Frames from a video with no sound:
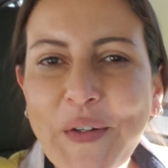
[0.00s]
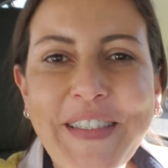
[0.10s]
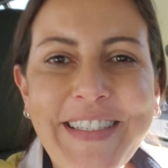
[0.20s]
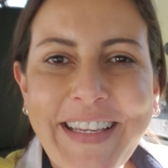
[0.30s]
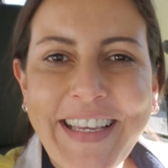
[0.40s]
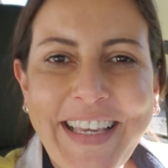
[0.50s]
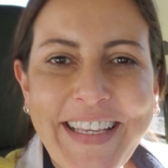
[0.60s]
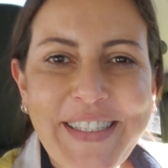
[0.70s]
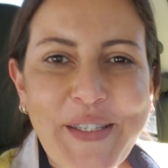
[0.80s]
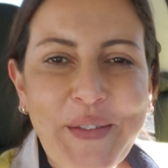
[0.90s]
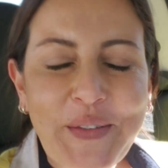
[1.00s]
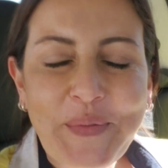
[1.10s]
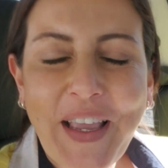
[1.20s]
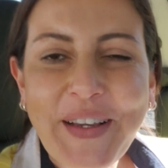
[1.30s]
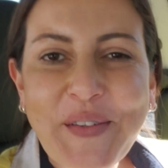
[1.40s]
Oi gente, tudo
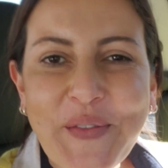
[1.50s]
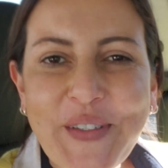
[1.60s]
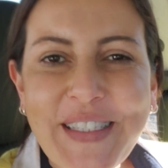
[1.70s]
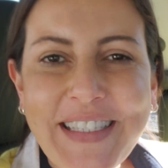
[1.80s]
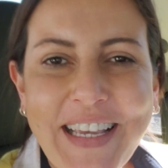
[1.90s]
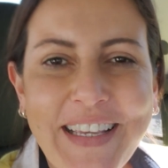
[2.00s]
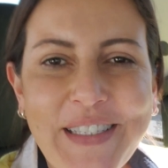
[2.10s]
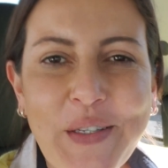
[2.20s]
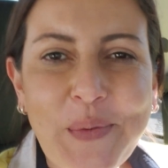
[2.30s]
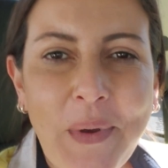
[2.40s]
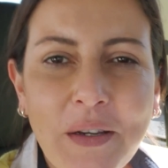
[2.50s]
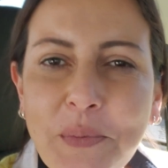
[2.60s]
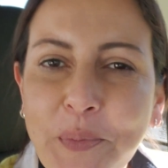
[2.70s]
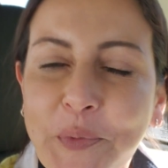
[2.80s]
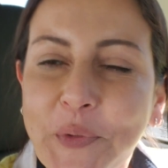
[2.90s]
bem com vocês? Eu espero
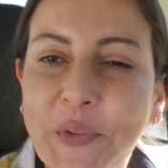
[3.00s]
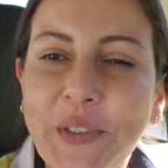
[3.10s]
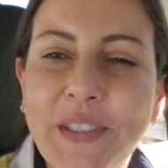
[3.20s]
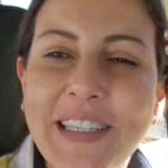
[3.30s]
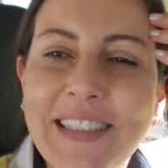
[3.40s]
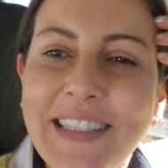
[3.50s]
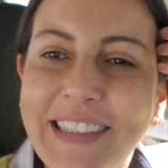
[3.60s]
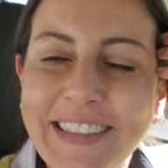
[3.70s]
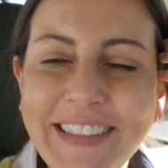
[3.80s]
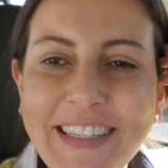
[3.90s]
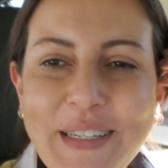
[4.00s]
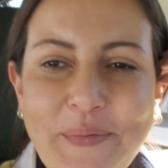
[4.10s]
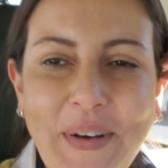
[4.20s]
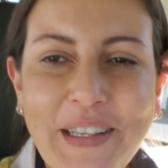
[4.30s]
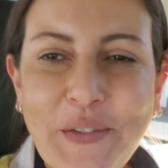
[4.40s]
muito que sim.
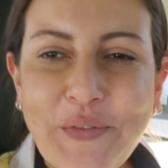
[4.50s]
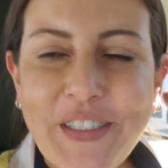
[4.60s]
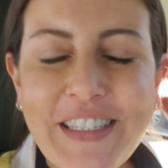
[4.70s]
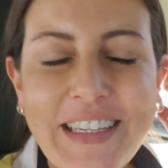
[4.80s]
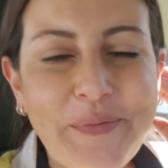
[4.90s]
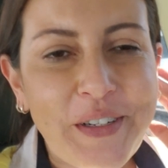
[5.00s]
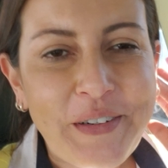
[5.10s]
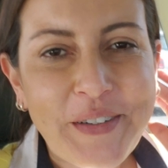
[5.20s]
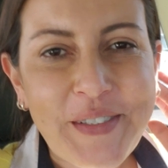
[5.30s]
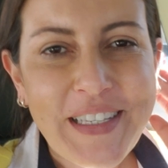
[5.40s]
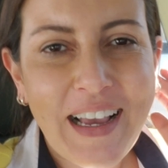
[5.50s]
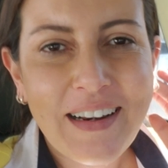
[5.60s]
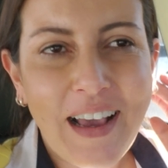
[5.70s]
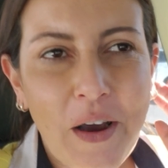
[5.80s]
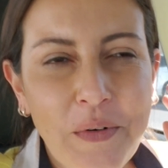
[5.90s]
Mais um vídeo aqui para o nosso
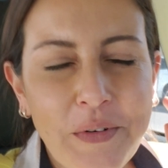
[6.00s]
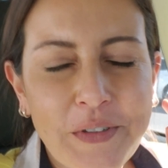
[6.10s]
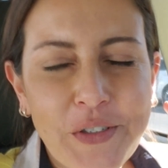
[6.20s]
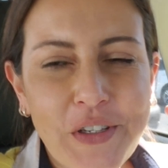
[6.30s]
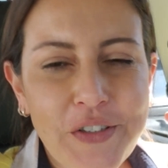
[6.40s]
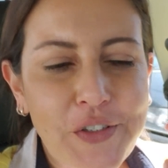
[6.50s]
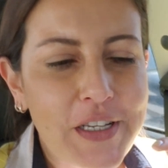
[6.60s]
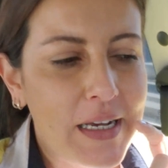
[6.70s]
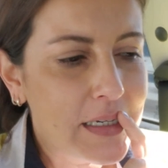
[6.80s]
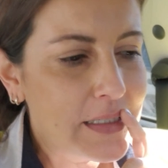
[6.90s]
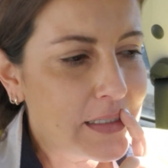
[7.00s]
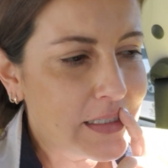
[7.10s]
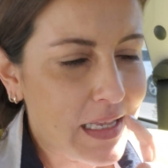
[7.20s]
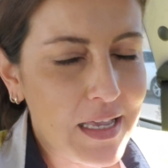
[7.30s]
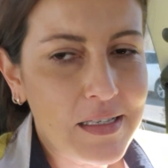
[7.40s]
canal. Hoje é dia
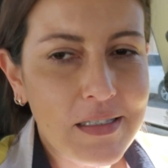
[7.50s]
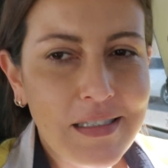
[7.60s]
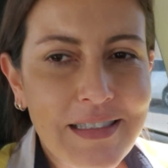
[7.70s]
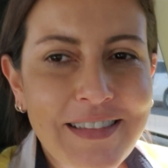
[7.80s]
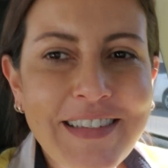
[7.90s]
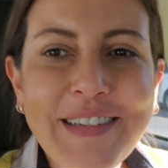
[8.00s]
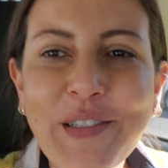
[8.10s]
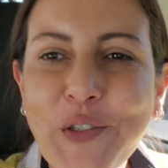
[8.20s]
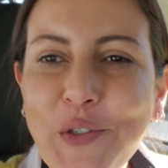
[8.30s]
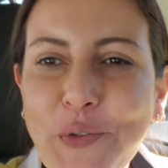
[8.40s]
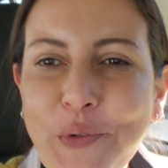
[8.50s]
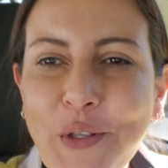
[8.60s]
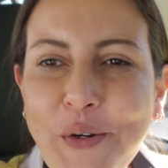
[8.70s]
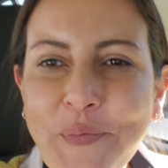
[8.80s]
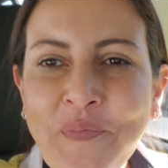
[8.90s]
6 de
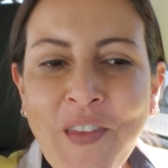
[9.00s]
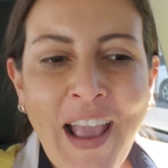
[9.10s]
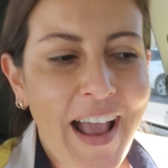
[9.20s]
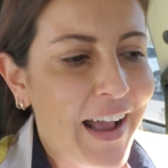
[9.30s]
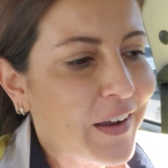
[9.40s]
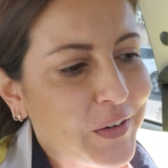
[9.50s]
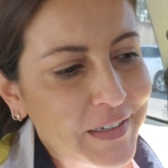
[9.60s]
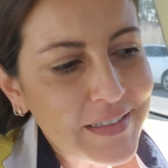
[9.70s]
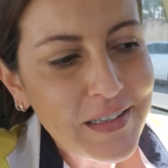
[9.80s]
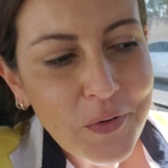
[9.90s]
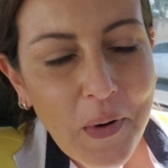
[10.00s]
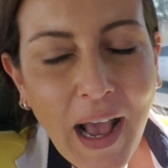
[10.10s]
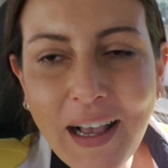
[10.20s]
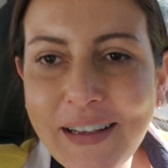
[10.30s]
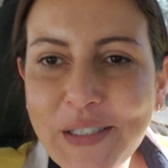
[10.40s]
julho. Agora são
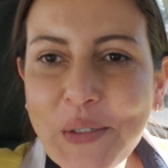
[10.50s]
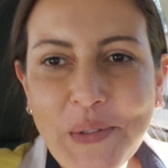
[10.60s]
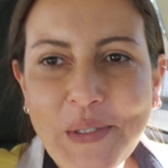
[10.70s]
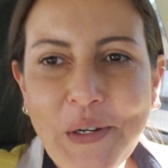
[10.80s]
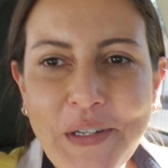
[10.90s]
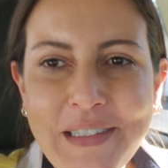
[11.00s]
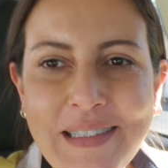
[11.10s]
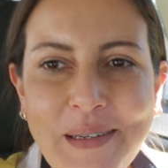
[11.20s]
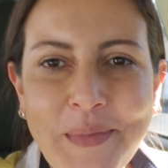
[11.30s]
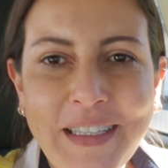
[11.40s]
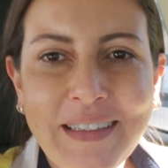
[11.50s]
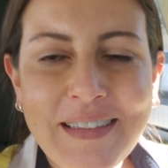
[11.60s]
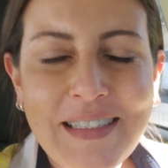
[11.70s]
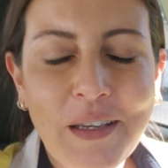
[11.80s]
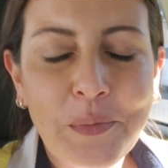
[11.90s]
quase 11 horas da
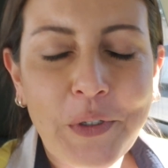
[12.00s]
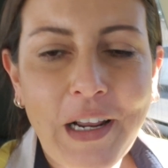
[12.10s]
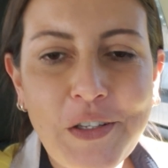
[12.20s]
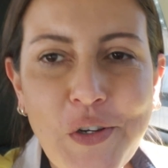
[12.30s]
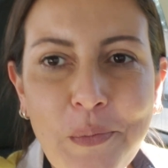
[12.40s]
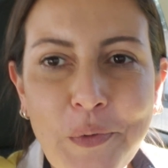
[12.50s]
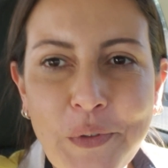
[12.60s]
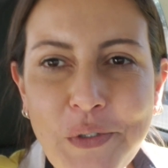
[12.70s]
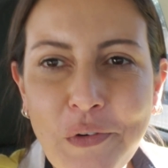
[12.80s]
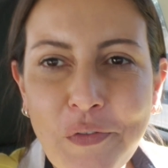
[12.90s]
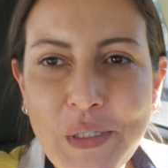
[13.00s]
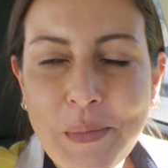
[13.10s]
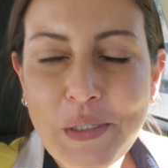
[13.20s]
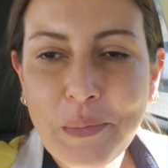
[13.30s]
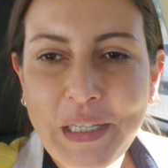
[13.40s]
manhã, esse é meu horário de almoço. Vou fazer
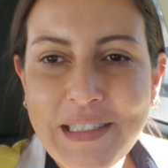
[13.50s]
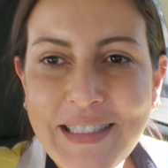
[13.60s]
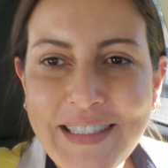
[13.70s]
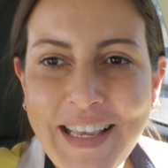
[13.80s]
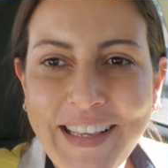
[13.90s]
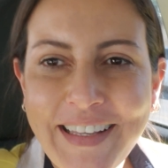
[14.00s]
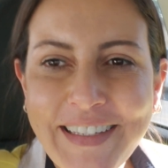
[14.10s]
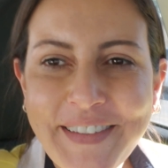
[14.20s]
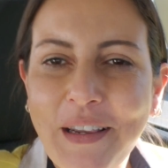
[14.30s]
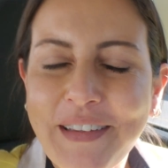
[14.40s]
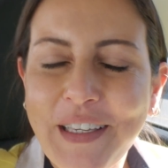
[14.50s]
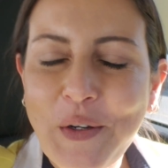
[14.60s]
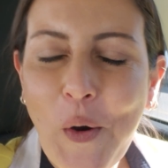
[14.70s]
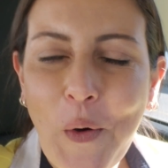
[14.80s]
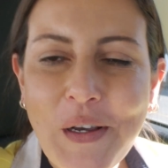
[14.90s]
minha sobrancelha. Espero que
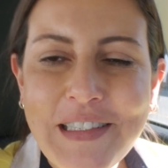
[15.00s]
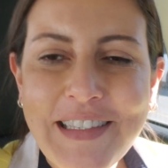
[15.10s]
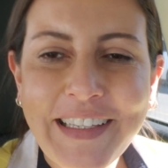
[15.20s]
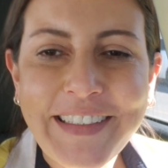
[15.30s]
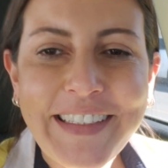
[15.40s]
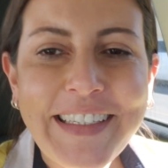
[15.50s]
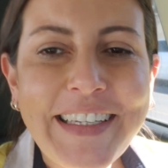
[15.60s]
gostem.